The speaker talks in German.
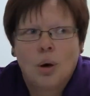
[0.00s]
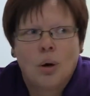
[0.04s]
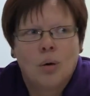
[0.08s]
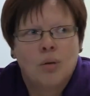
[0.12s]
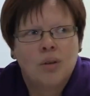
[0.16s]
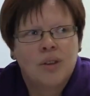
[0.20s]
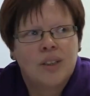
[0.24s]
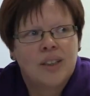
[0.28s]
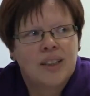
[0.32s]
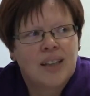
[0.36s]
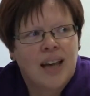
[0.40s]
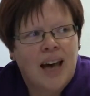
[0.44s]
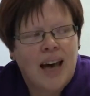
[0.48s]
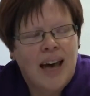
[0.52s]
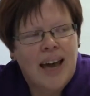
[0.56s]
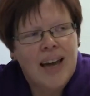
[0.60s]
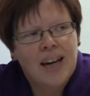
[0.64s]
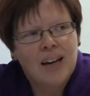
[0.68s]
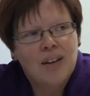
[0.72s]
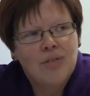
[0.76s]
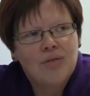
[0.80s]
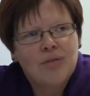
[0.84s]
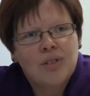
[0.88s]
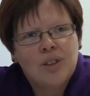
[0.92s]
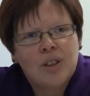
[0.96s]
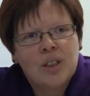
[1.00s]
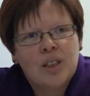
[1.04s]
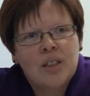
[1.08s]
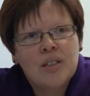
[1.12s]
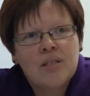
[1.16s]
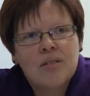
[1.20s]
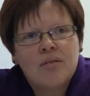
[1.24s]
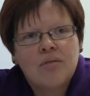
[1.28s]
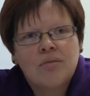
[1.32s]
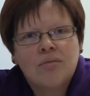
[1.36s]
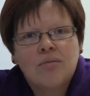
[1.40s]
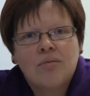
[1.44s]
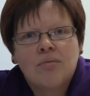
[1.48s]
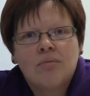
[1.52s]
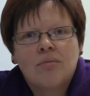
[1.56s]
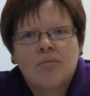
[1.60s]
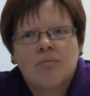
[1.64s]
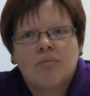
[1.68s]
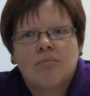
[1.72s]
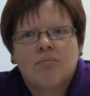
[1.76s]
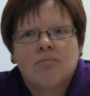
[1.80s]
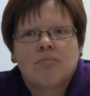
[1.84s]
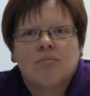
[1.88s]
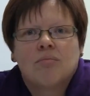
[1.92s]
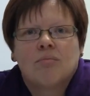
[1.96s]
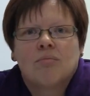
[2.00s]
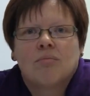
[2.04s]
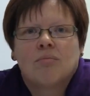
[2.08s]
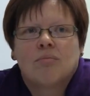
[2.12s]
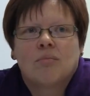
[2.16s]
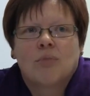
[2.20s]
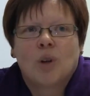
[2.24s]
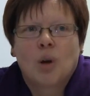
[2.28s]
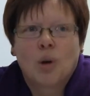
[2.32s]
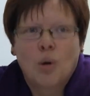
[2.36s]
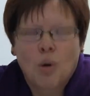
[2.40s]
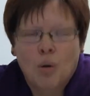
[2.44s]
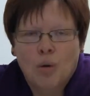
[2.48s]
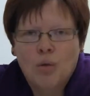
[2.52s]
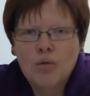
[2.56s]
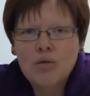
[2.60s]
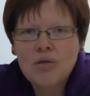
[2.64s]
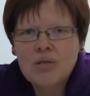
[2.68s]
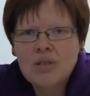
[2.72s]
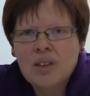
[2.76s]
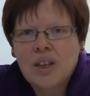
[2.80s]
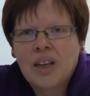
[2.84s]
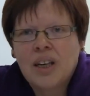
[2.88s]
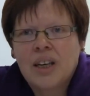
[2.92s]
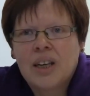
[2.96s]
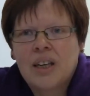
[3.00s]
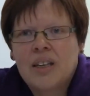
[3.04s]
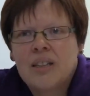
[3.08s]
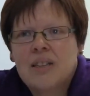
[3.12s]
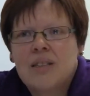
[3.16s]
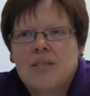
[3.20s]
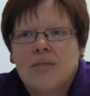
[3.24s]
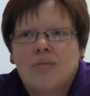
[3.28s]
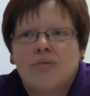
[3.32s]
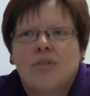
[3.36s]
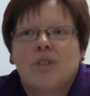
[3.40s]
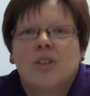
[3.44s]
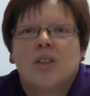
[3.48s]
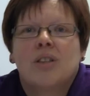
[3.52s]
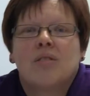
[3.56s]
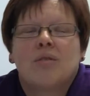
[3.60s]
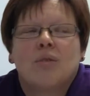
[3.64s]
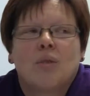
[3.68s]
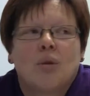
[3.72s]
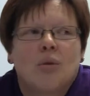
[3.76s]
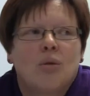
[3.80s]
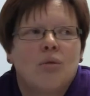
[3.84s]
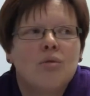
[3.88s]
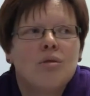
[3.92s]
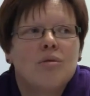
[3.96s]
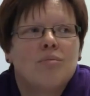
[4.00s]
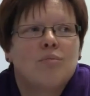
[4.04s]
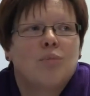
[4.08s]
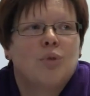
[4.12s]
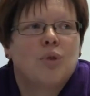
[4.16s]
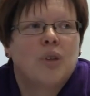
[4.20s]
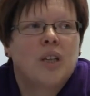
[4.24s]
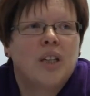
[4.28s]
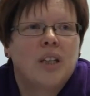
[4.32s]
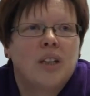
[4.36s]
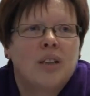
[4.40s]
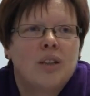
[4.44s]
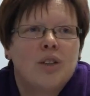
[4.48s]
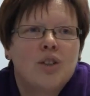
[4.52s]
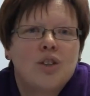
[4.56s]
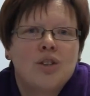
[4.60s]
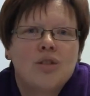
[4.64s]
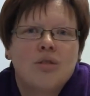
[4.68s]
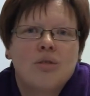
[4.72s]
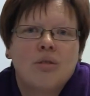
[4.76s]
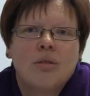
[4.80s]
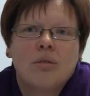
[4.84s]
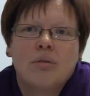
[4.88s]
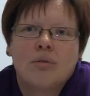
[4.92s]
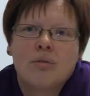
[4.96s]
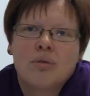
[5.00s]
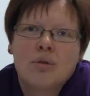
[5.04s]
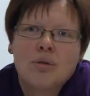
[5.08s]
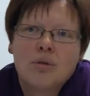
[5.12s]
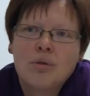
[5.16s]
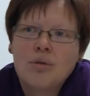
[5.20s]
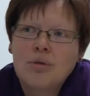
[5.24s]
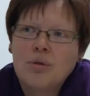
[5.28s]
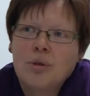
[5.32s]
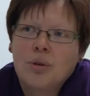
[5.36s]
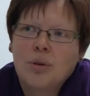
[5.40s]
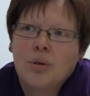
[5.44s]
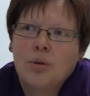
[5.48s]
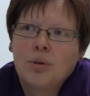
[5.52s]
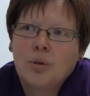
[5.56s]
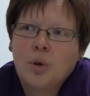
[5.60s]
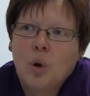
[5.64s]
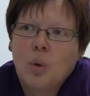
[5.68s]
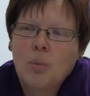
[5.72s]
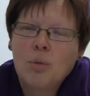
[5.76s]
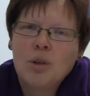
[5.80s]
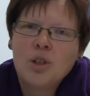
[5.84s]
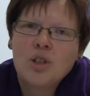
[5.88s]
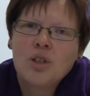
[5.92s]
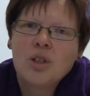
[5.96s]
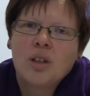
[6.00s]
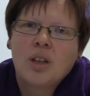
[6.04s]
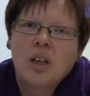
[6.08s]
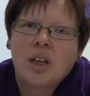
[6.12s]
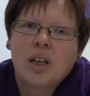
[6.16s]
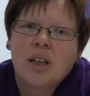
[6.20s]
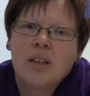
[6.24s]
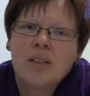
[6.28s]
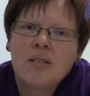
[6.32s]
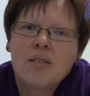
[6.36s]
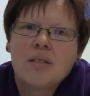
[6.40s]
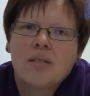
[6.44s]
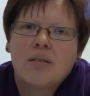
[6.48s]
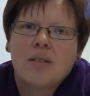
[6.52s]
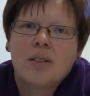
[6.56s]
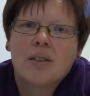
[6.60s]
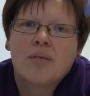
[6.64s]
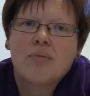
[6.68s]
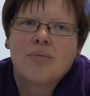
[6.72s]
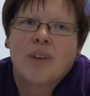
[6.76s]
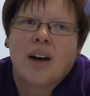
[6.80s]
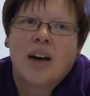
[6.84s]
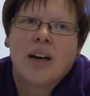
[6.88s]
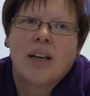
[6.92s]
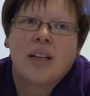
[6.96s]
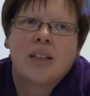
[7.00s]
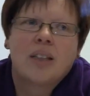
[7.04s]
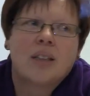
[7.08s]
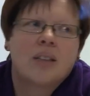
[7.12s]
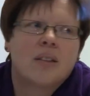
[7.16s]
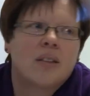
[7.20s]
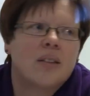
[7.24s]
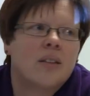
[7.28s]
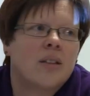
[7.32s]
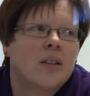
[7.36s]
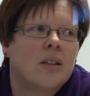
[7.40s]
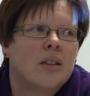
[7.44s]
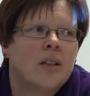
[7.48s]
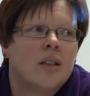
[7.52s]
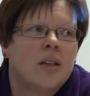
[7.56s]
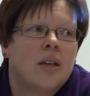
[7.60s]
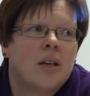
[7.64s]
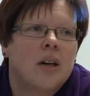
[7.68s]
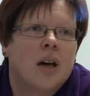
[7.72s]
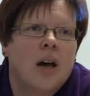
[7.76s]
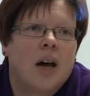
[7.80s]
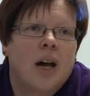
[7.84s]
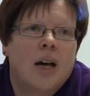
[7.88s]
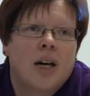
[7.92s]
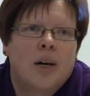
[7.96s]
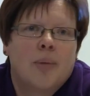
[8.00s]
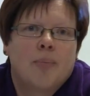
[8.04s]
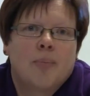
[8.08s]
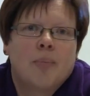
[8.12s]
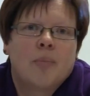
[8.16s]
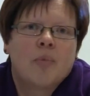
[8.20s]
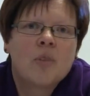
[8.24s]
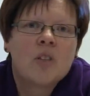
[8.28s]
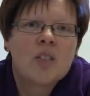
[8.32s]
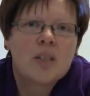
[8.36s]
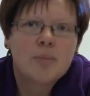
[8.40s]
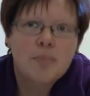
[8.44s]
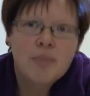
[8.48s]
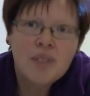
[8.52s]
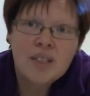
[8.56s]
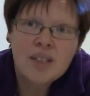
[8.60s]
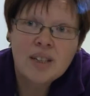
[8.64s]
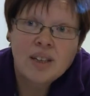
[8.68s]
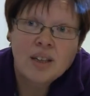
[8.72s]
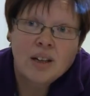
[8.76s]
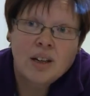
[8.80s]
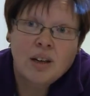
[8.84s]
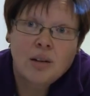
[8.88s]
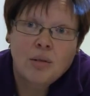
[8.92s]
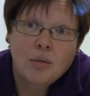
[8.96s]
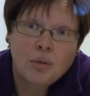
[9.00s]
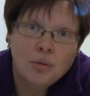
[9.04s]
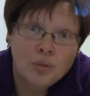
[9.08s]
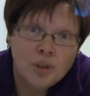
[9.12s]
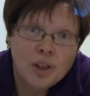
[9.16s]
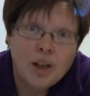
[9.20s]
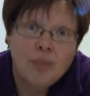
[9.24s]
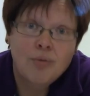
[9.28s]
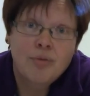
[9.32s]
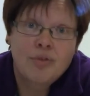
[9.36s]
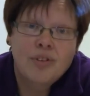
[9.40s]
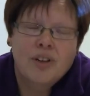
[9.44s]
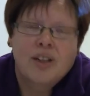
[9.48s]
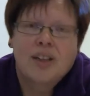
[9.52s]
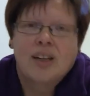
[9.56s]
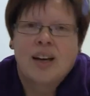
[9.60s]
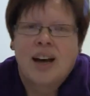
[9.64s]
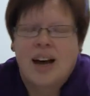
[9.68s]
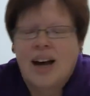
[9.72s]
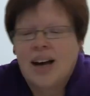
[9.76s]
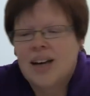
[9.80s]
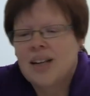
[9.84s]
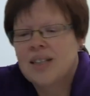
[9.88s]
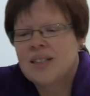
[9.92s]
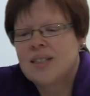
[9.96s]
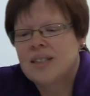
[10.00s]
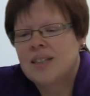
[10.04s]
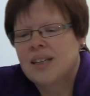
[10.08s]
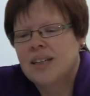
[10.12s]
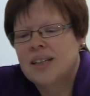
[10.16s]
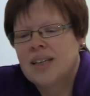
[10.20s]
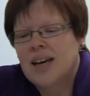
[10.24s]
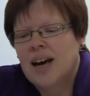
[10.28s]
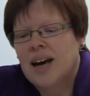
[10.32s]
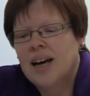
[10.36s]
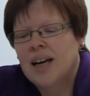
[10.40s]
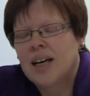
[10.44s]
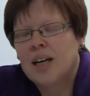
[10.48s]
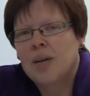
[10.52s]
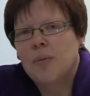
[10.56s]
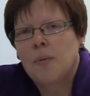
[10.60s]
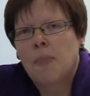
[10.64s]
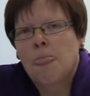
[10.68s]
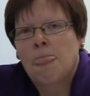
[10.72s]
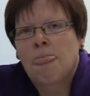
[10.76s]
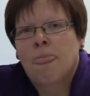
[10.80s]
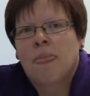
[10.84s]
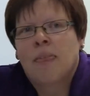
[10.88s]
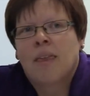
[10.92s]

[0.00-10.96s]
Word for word: Und in einer von diesen großen Krisen, von diesen großen politischen und sozioökonomischen Krisen, das war in den ähm, 70er und Anfang der 80er Jahre,